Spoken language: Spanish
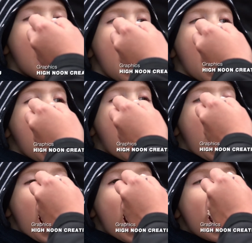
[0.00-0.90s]
Este
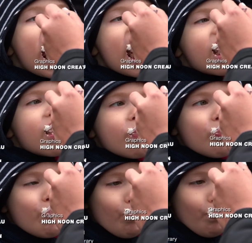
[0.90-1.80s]
cuento tiene final feliz.